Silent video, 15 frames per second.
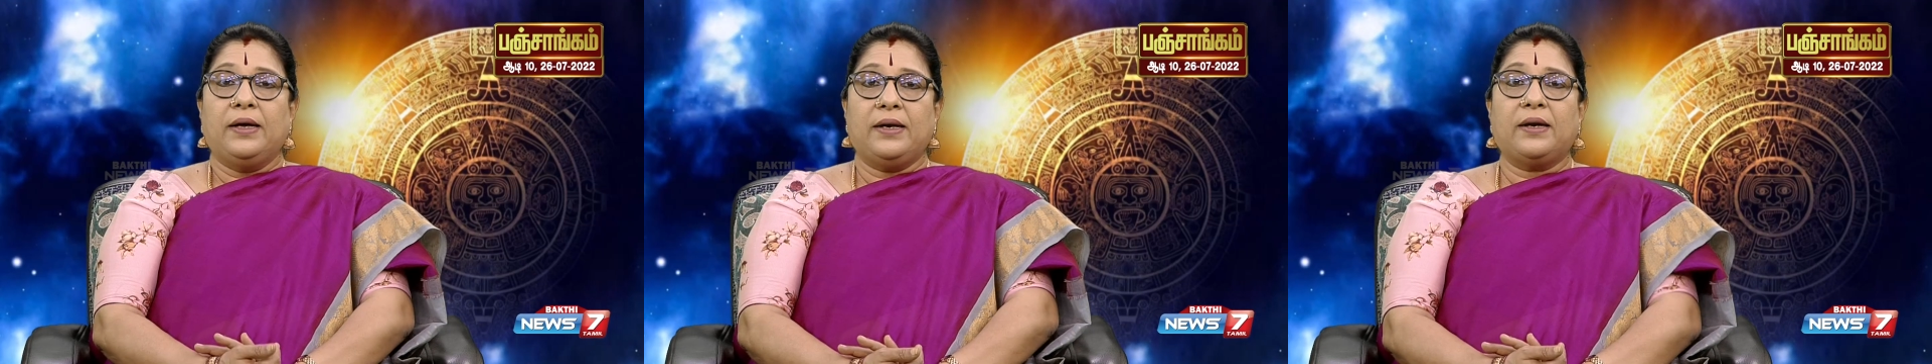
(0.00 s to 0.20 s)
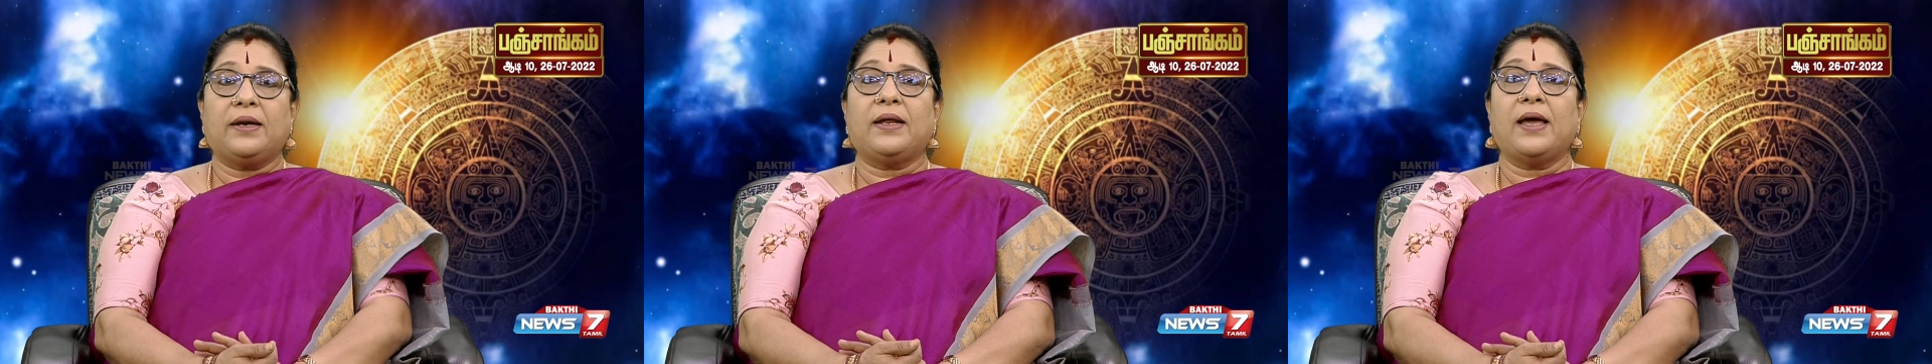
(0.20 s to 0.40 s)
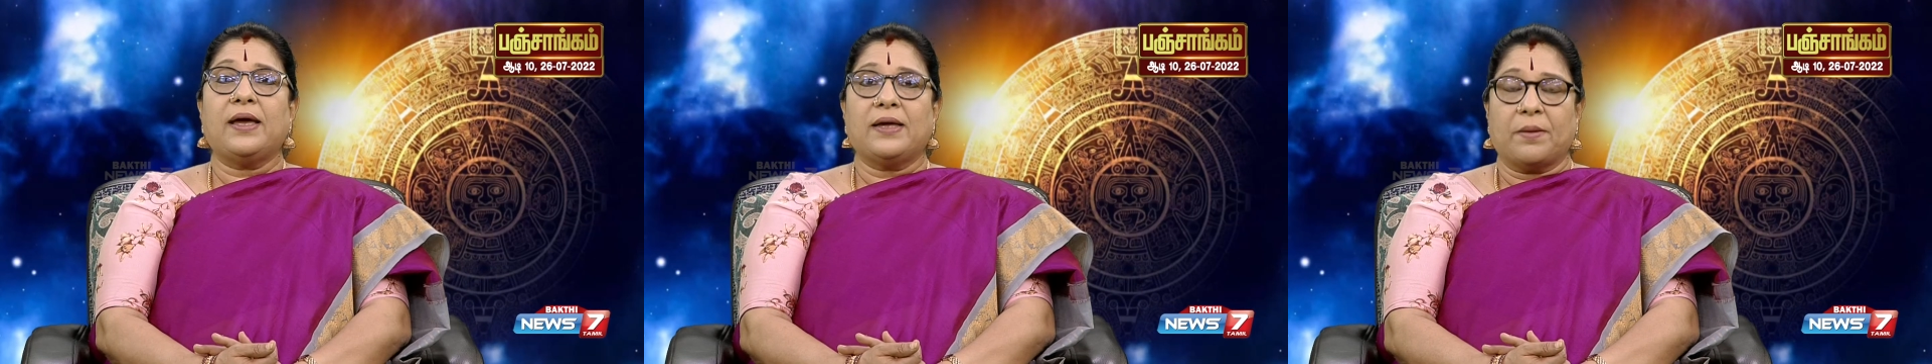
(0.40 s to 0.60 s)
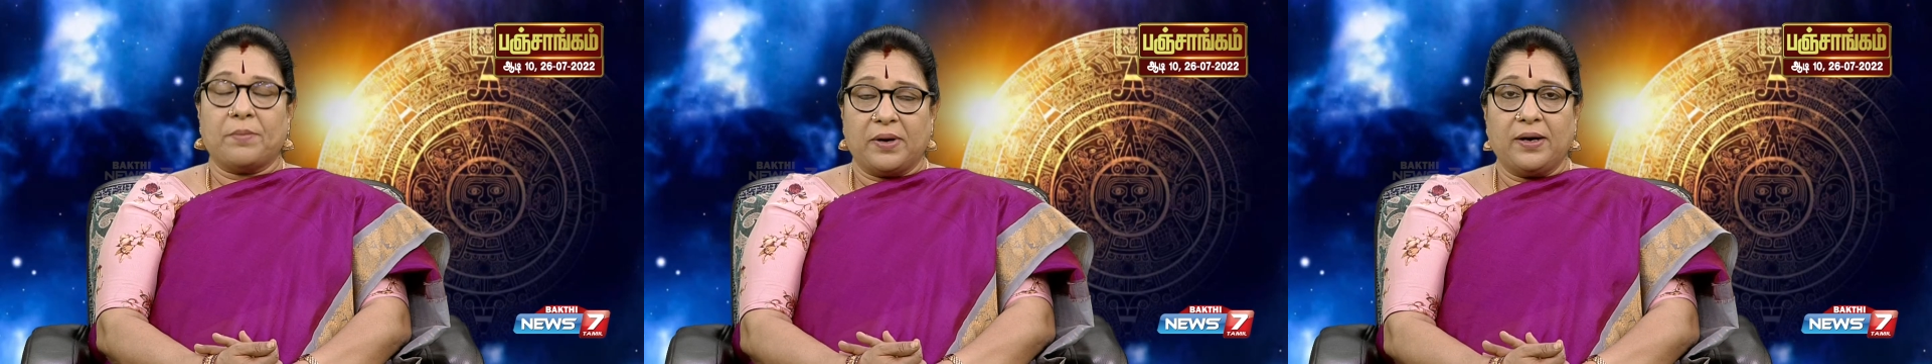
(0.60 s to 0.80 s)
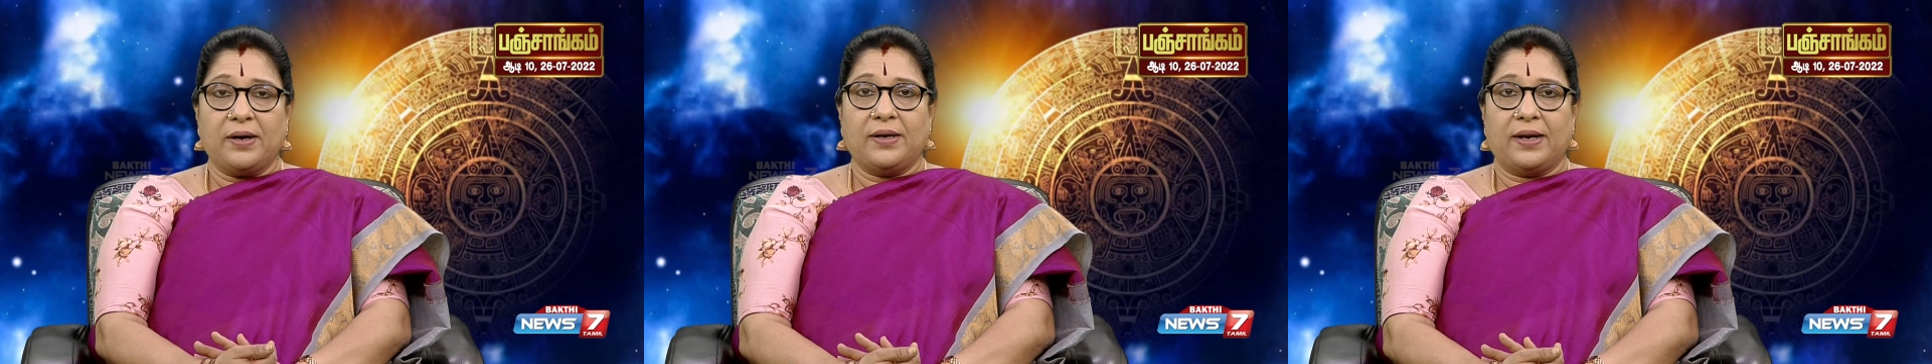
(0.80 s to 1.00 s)
இன்றைய
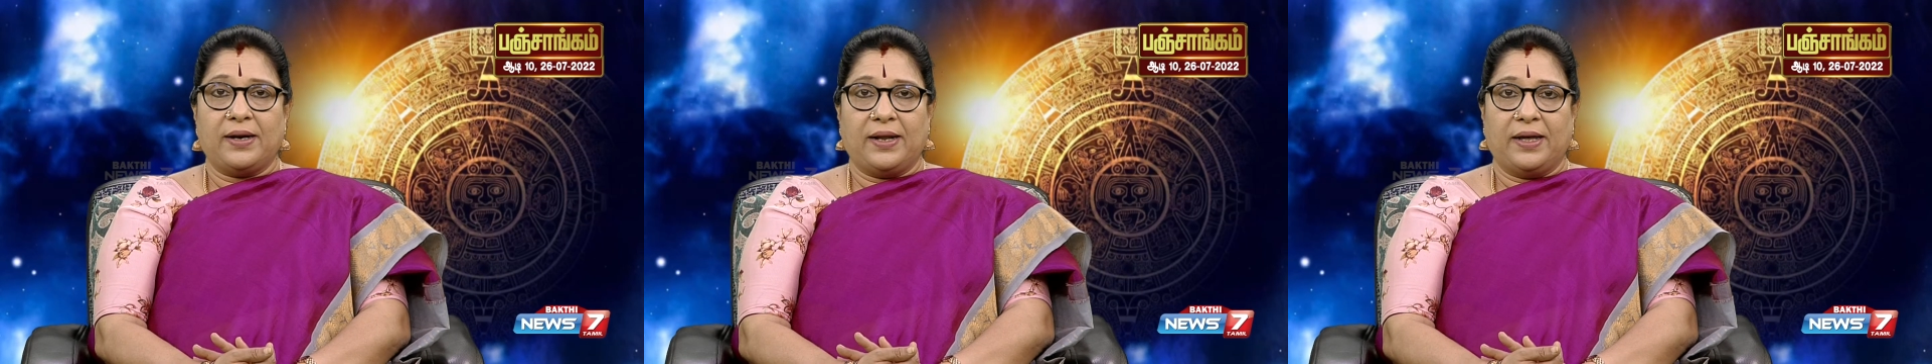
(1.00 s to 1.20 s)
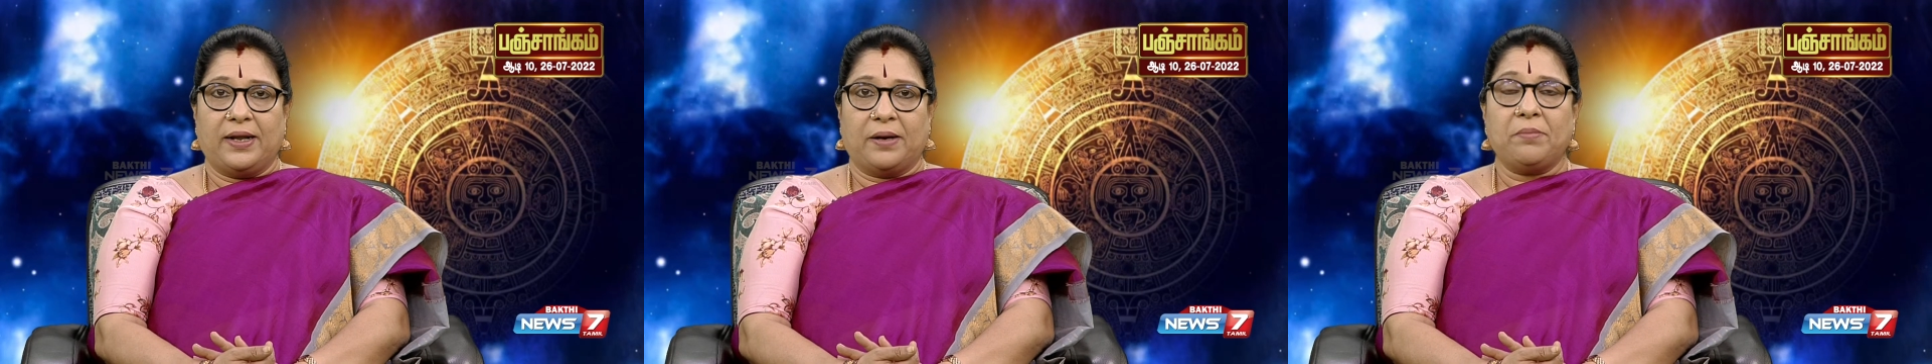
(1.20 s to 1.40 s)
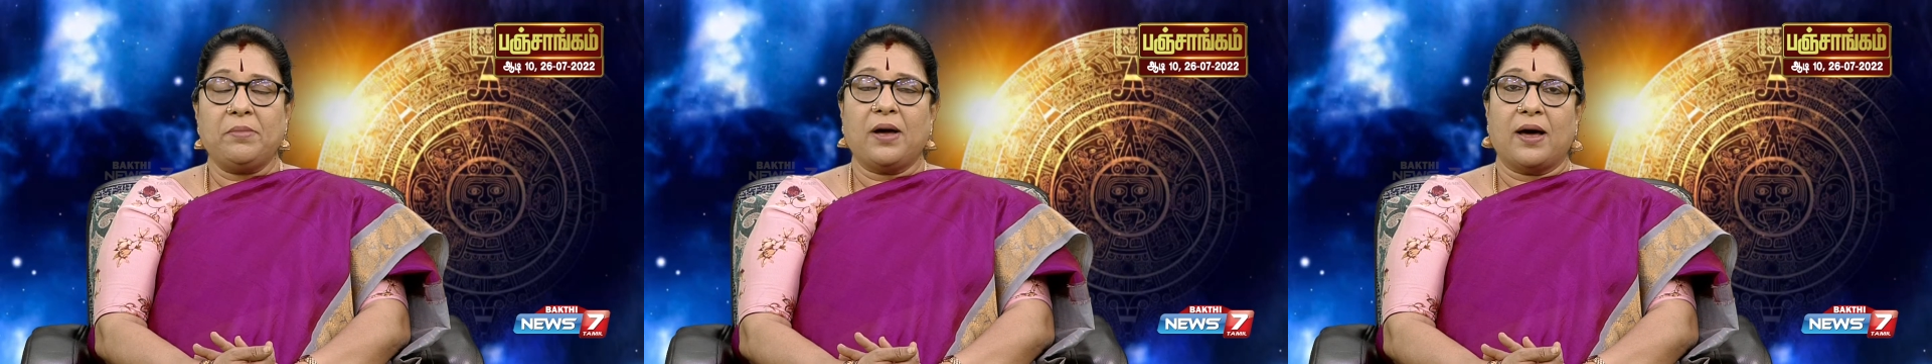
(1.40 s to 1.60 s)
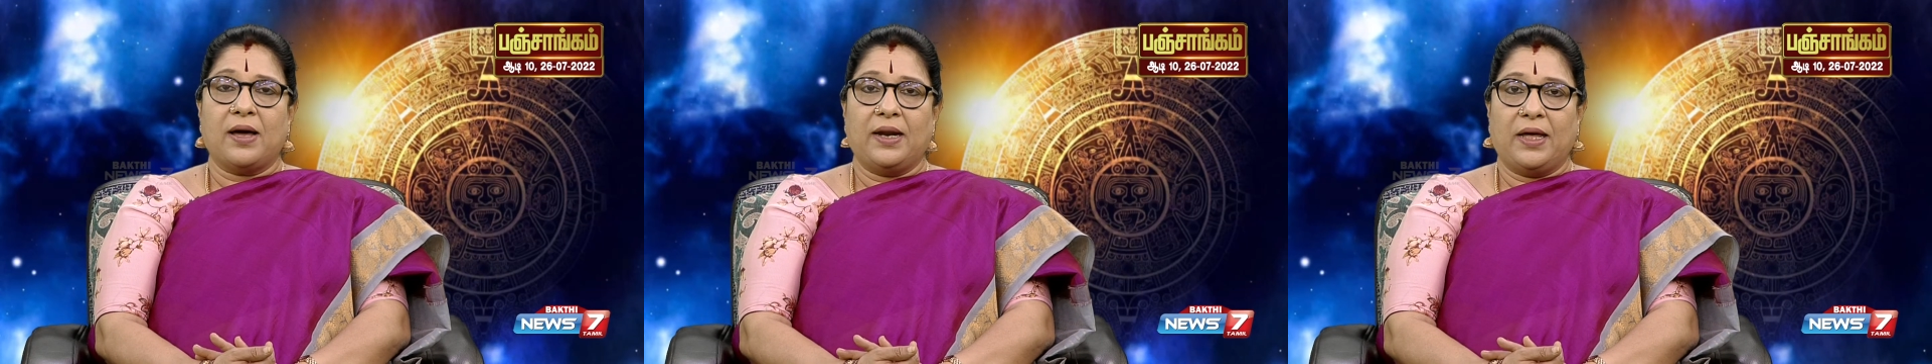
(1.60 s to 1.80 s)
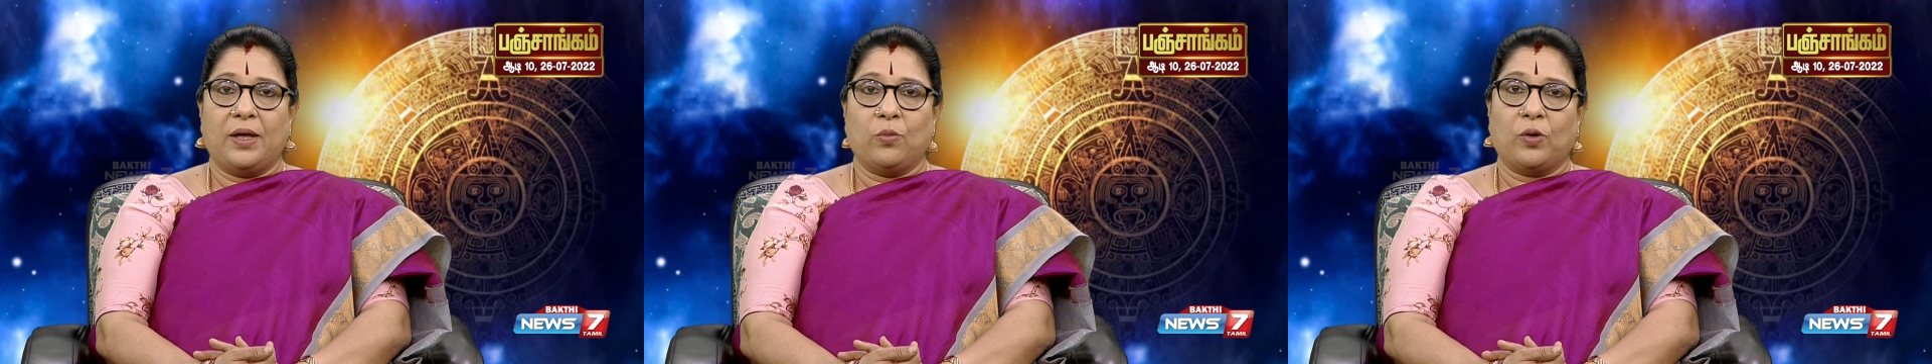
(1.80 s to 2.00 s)
யமகண்ட நேரம்
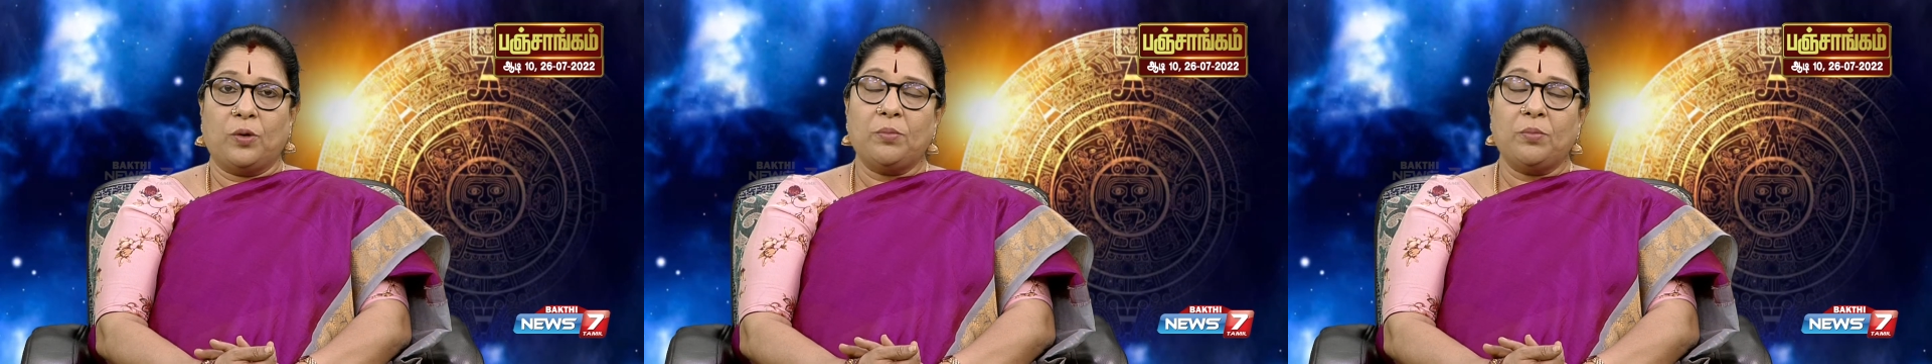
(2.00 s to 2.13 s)
காலை